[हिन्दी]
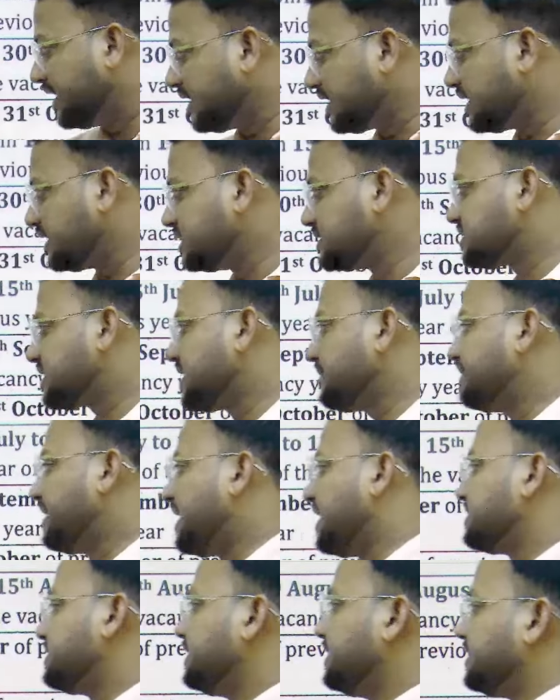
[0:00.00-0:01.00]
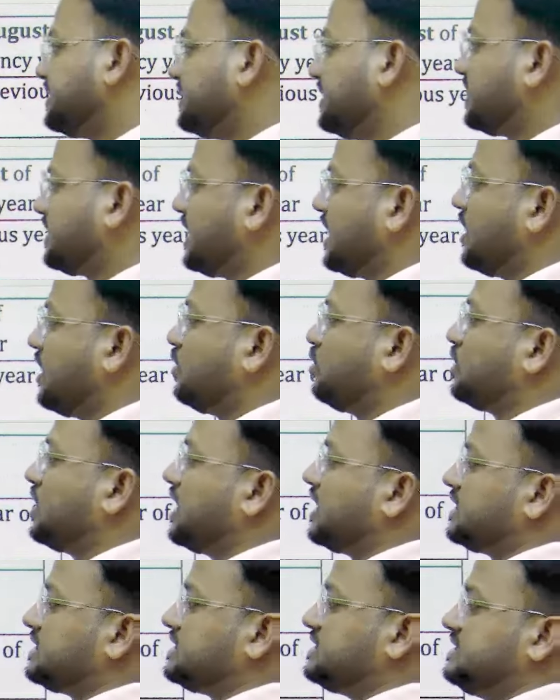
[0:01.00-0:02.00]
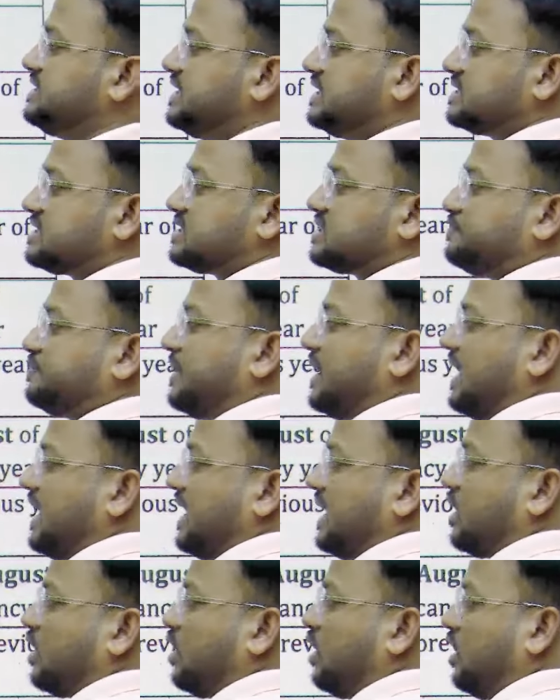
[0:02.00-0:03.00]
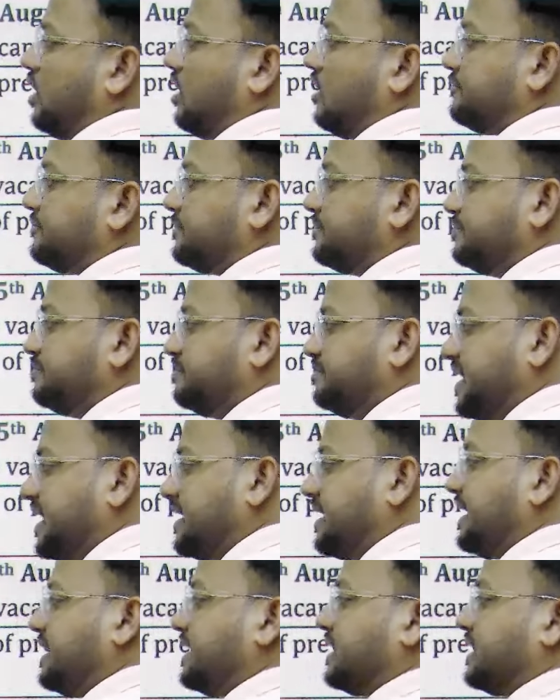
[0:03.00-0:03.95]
इसके बाद देखिए क्या होगा डिस्प्ले ऑफ मेरिट